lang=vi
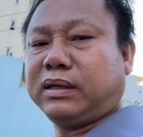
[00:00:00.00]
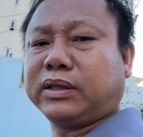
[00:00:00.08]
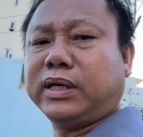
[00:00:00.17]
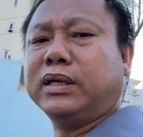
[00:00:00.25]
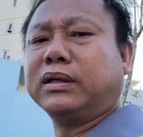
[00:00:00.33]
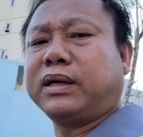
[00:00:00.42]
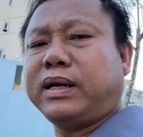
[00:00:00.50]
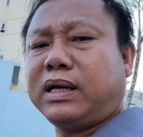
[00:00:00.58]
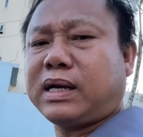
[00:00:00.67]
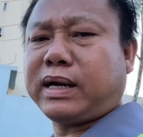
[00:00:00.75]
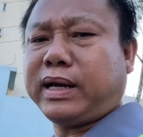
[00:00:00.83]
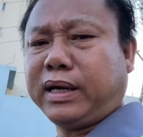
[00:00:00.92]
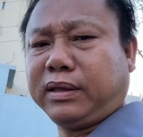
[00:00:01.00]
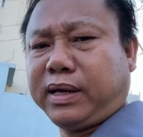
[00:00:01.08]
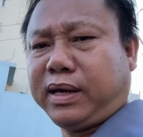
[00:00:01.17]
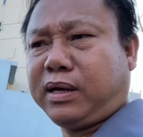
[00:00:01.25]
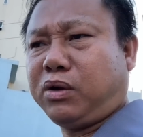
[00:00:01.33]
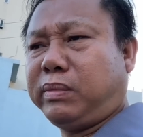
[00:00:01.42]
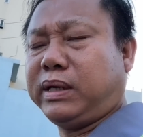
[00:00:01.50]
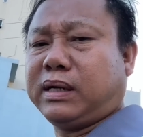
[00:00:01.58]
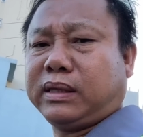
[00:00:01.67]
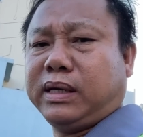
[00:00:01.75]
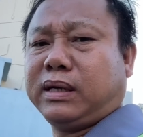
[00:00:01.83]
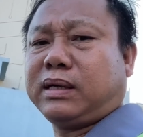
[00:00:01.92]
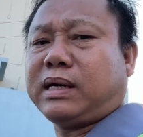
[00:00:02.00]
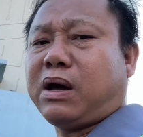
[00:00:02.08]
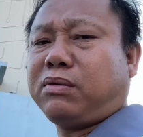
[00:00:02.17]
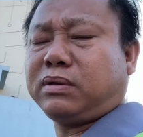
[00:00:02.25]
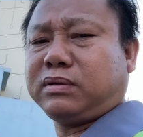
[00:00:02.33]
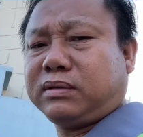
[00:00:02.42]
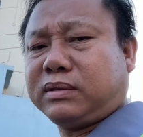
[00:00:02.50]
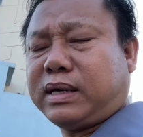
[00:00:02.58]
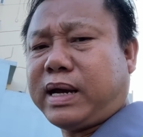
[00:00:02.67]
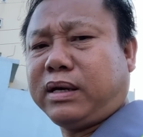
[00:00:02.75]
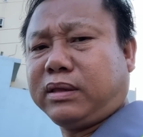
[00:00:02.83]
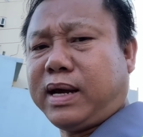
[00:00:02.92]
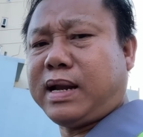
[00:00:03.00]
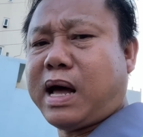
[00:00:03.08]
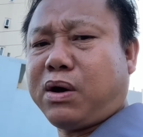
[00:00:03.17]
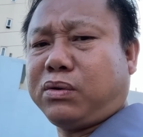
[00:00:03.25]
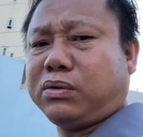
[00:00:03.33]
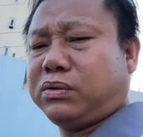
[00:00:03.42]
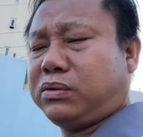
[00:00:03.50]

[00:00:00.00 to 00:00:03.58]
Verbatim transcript: tiền nó đi ra nền kinh tế còn bây giờ tiền nó đâu ra nền kinh tế đâu